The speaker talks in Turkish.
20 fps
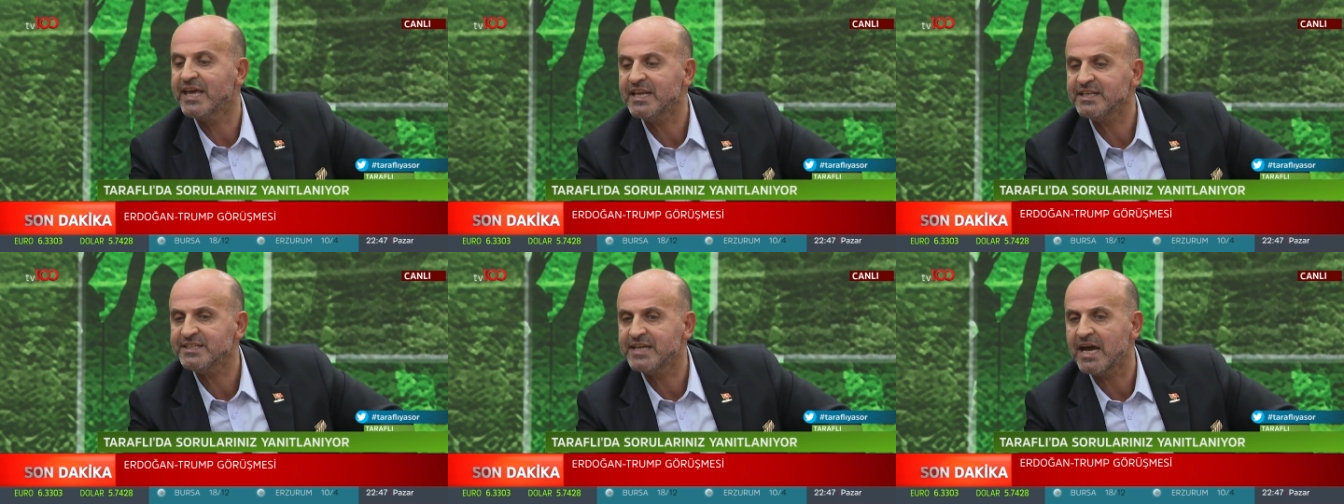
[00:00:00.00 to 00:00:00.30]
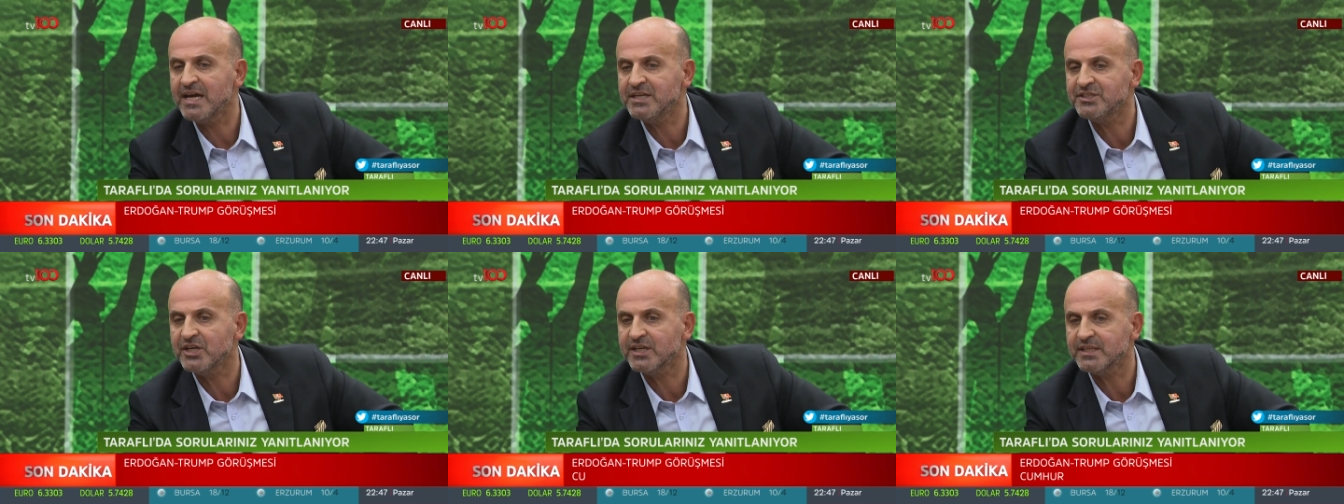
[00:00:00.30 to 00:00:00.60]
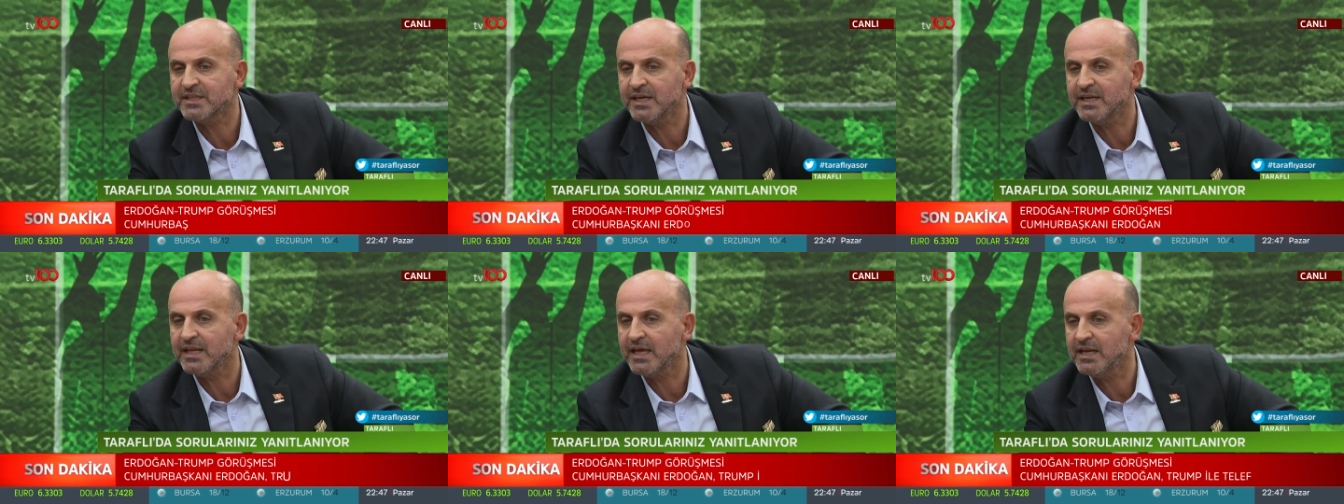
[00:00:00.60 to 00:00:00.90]

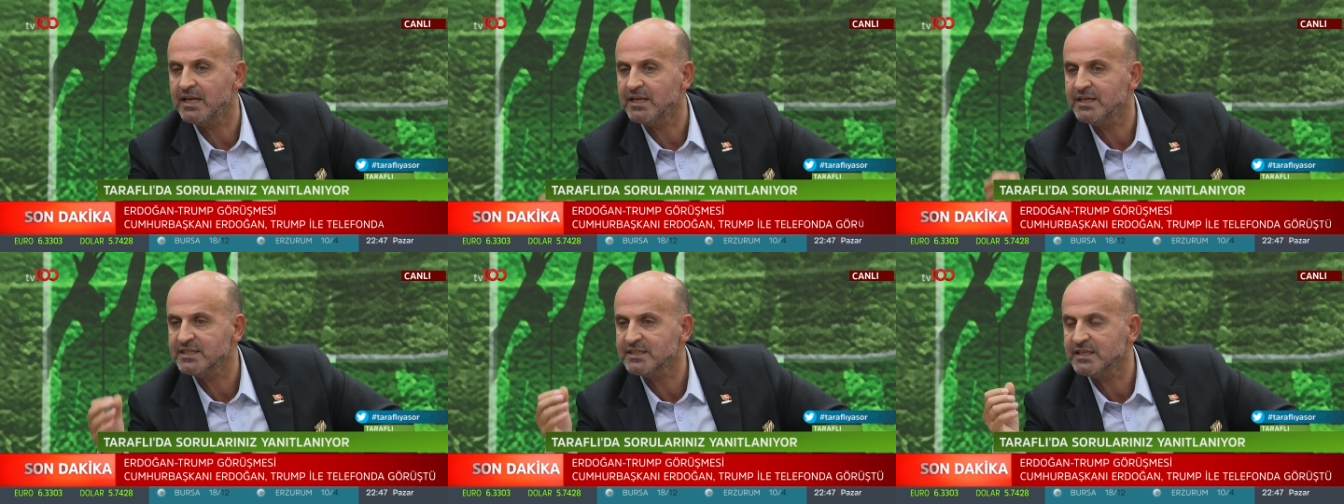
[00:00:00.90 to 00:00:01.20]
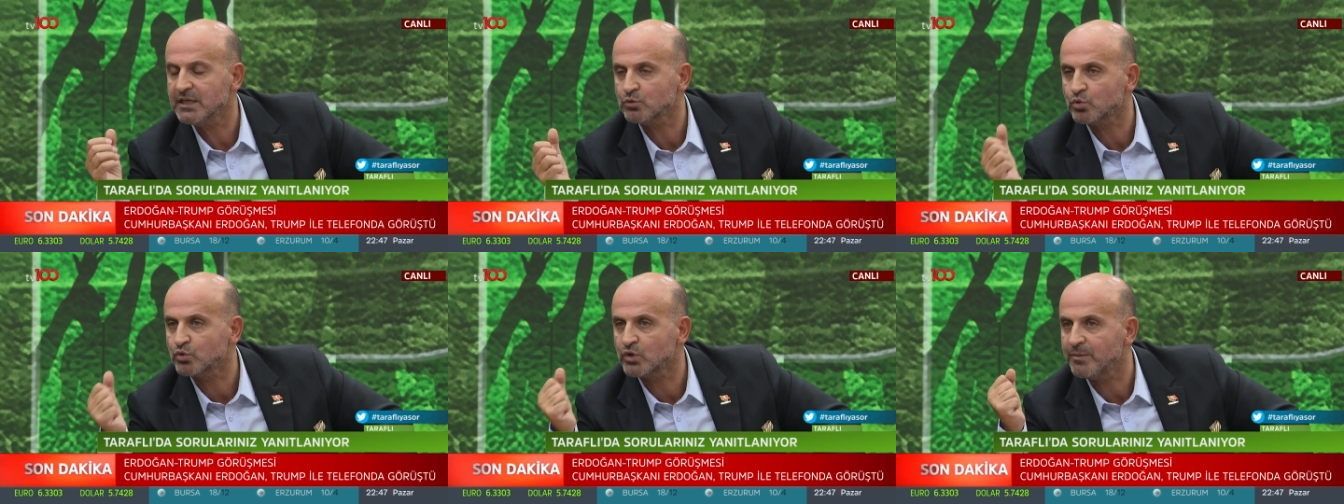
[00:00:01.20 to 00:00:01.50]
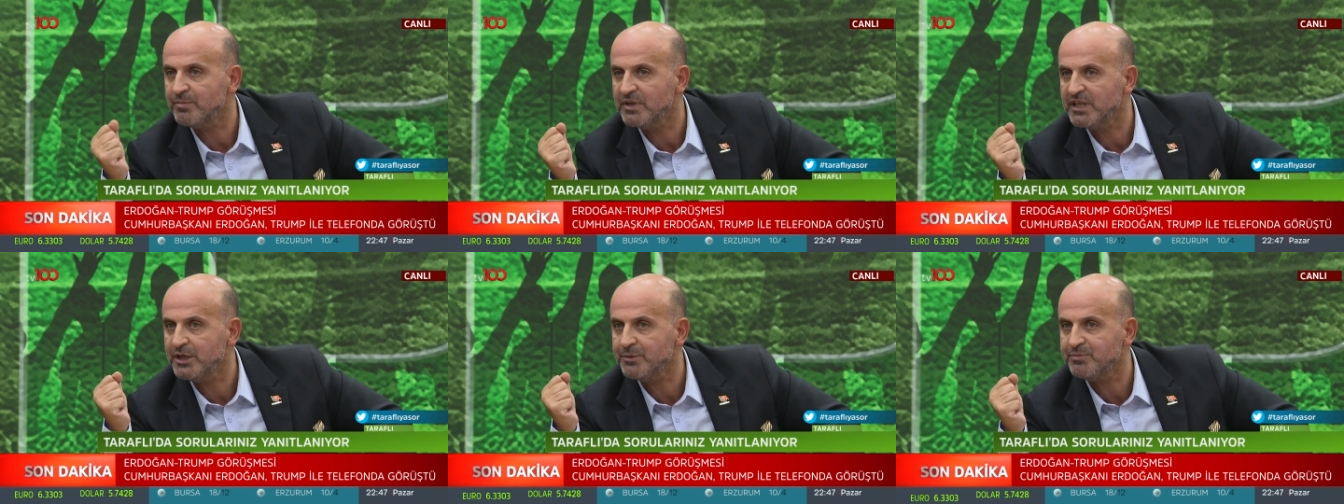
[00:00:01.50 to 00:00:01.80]
Gerçekten elinizle
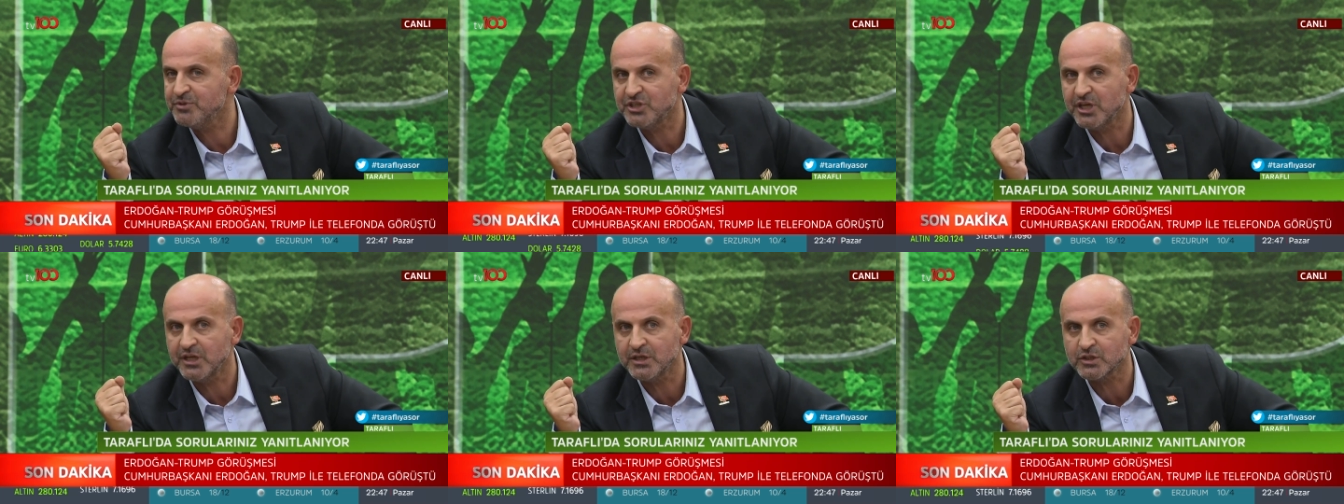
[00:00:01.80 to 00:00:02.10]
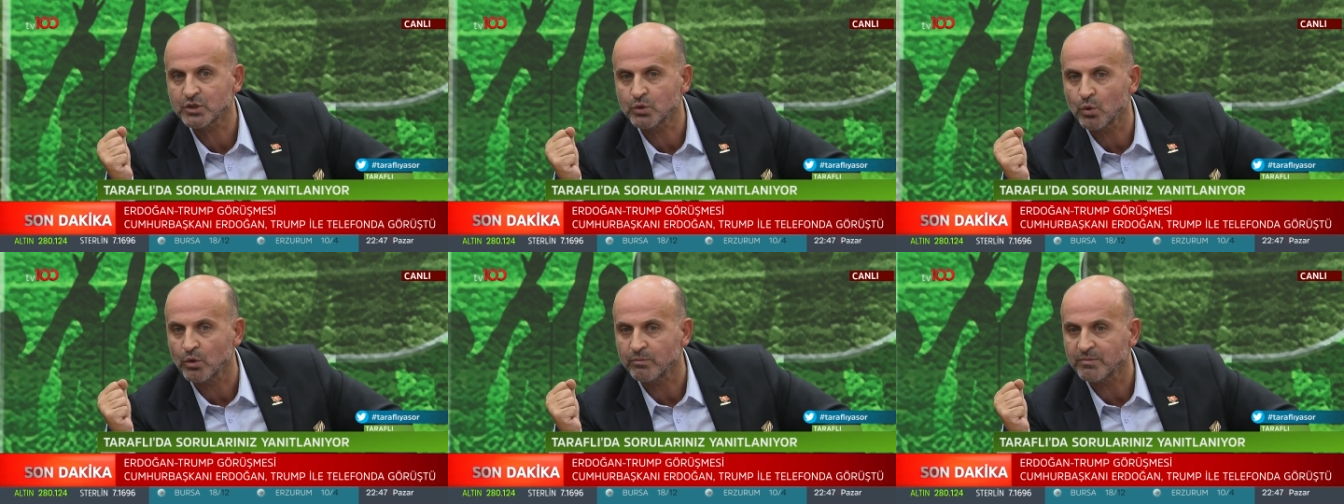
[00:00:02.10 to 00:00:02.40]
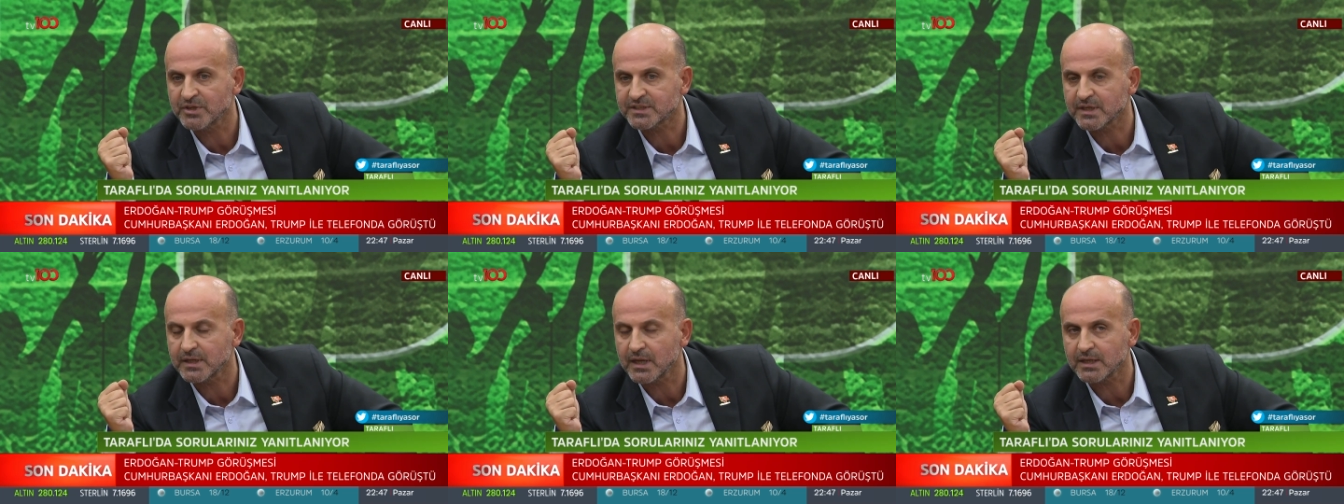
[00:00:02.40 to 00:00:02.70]
tutabilir bir şeyinizin
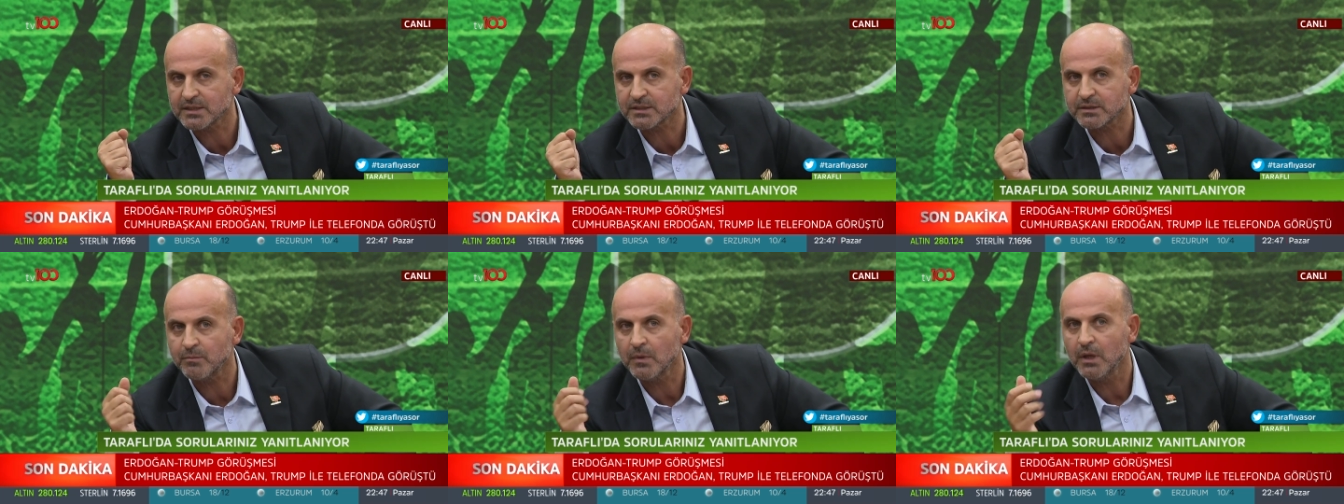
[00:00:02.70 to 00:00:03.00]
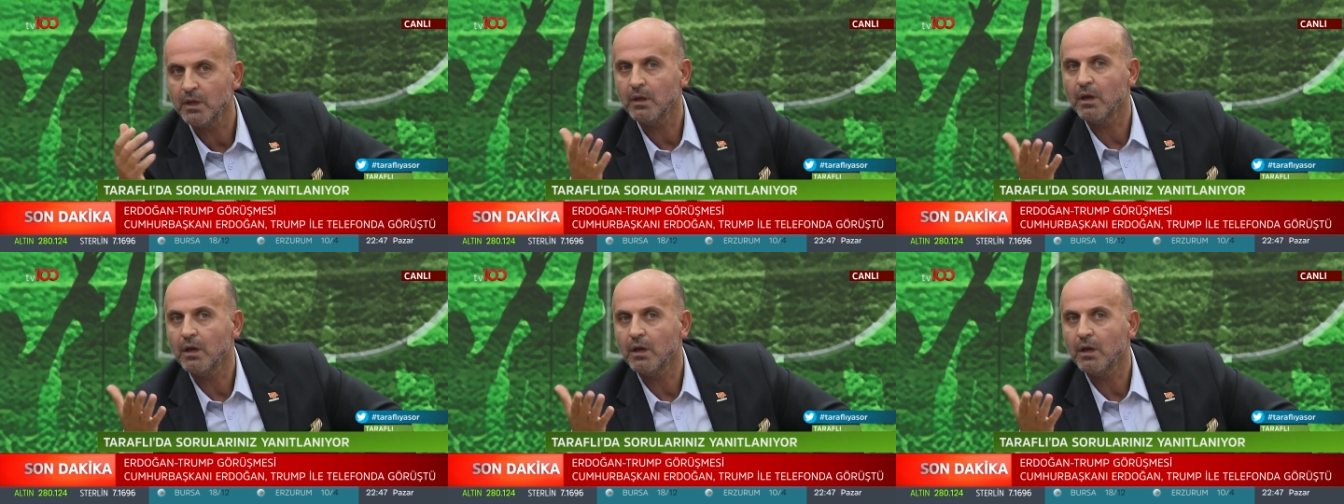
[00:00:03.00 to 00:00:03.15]
olması lazım.